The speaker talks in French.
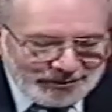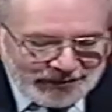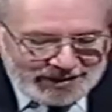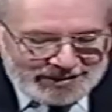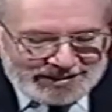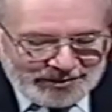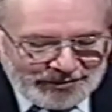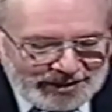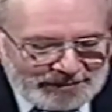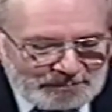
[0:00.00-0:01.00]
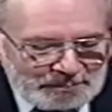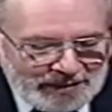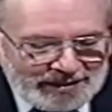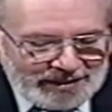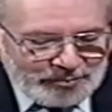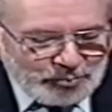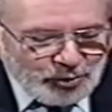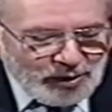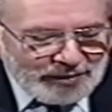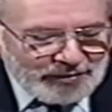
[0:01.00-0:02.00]
verset 20.
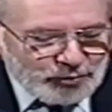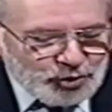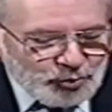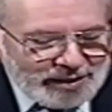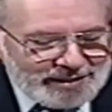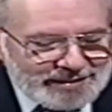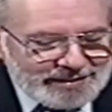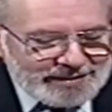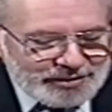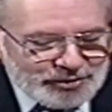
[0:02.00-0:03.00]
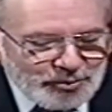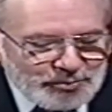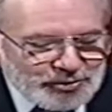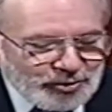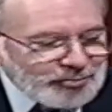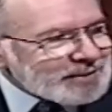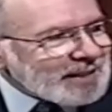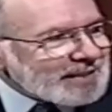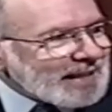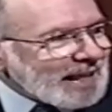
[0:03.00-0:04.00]
Pourquoi avez-vous choisi ce psaume
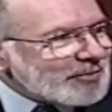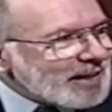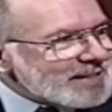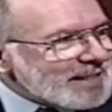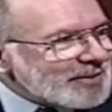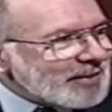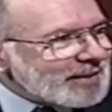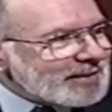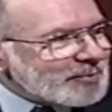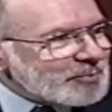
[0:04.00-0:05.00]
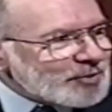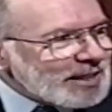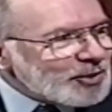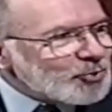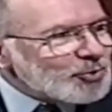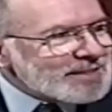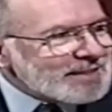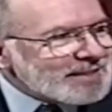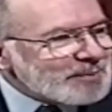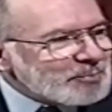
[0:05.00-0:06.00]
34, verset 20, là, puis vous allez nous le
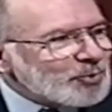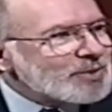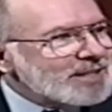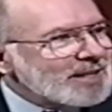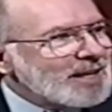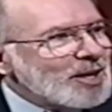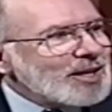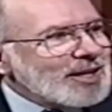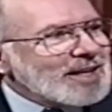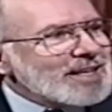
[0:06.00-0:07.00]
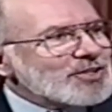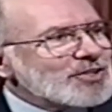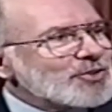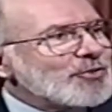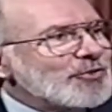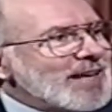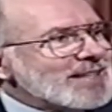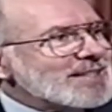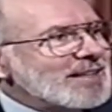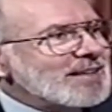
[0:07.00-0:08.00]
citer, puis nous dire qu'est-ce que ce
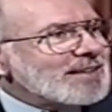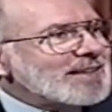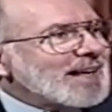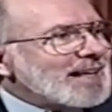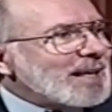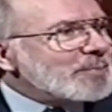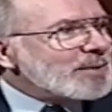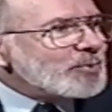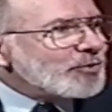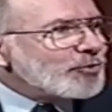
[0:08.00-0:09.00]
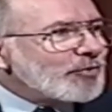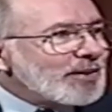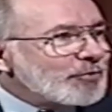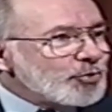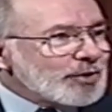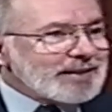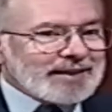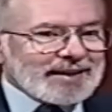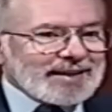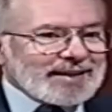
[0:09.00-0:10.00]
verset-là dans la Bible vous fait? Vous qui,
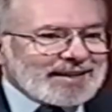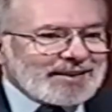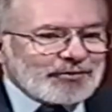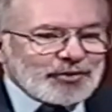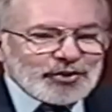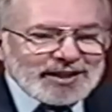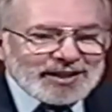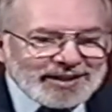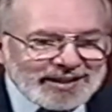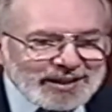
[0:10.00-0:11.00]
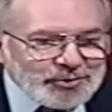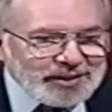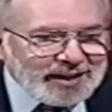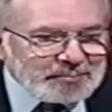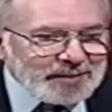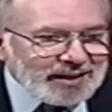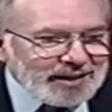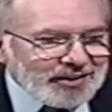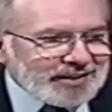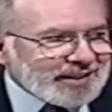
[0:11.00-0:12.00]
qui venez régulièrement à
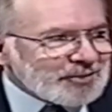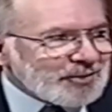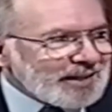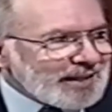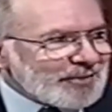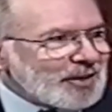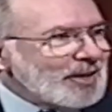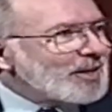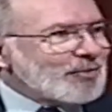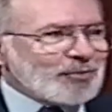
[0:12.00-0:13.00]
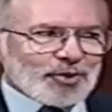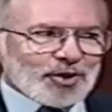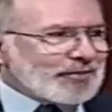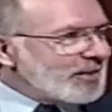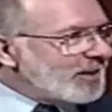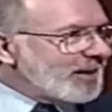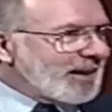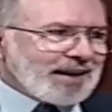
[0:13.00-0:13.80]
la chronique de livres, vous revenez